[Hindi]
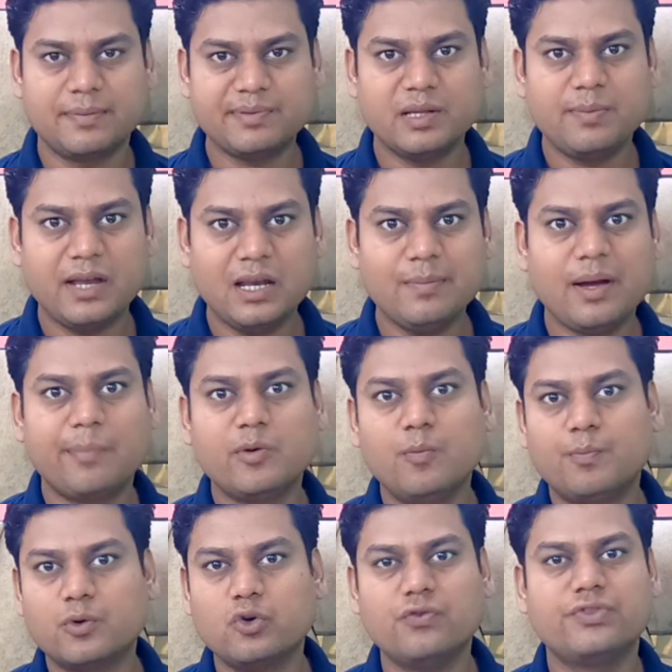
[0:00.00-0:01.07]
सबसे पहले मैं आपको
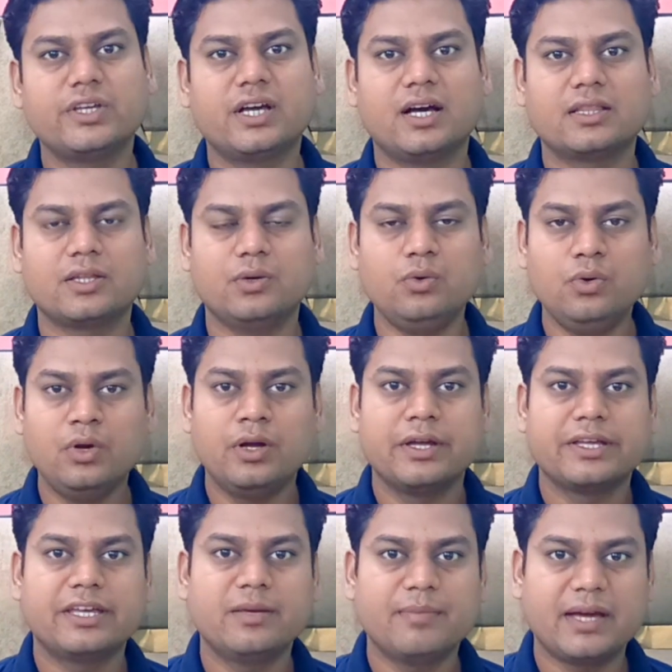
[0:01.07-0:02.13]
प्रूफ दिखाता हूँ
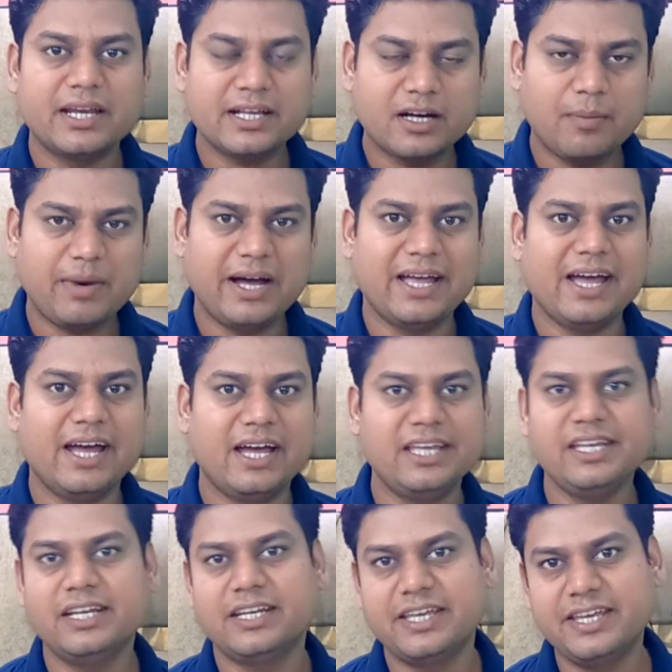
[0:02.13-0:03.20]
कि मैंने कमाया
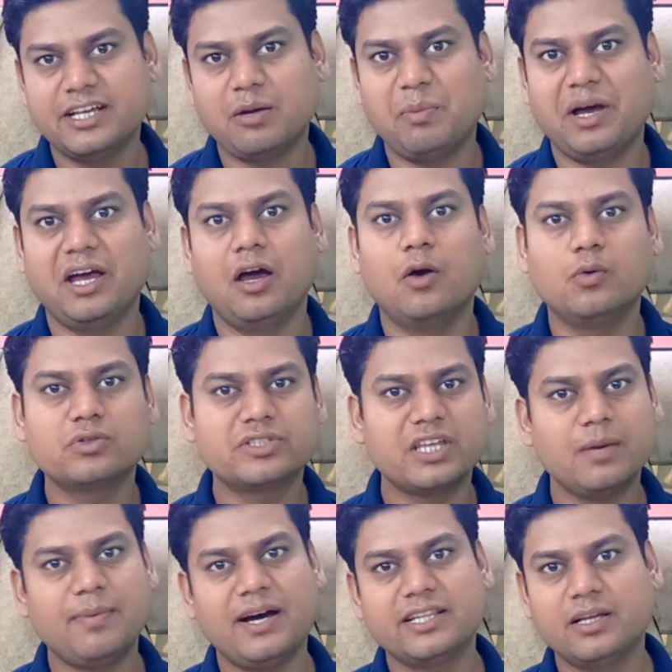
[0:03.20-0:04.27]
है या नहीं कमाया
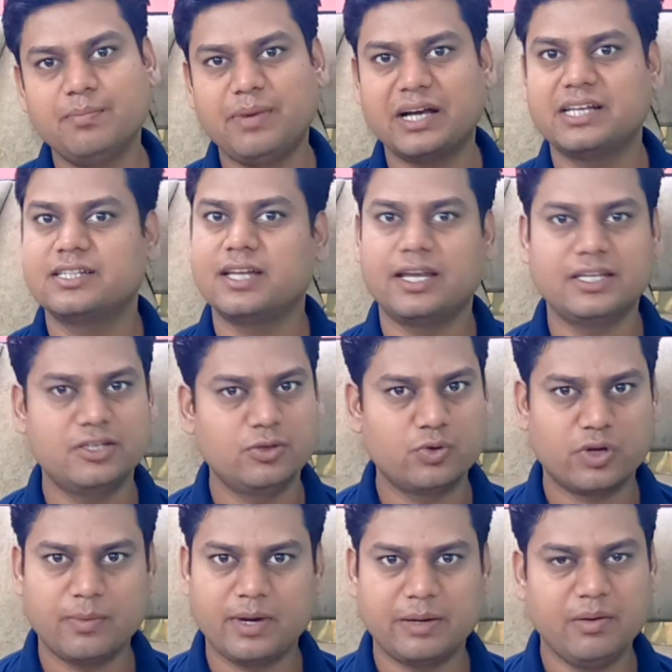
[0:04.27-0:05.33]
उसके बाद हम बाकी सारी
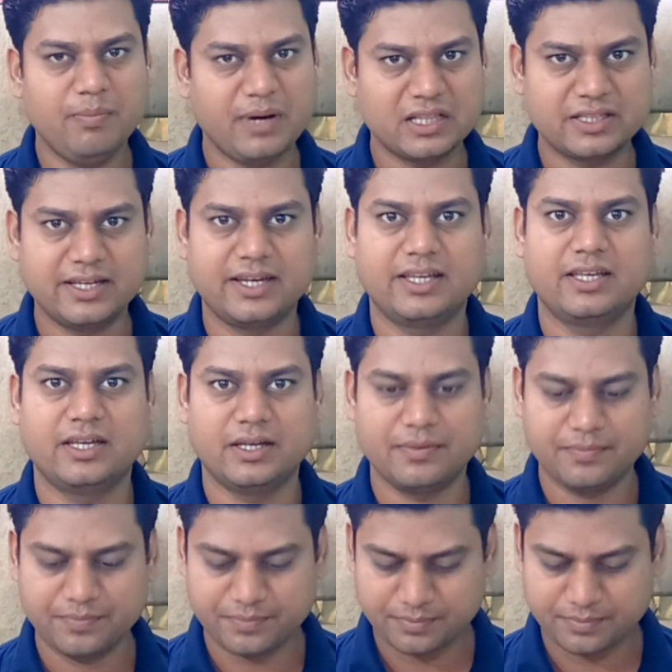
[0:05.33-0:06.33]
चीज़ों के बारे में बात करेंगे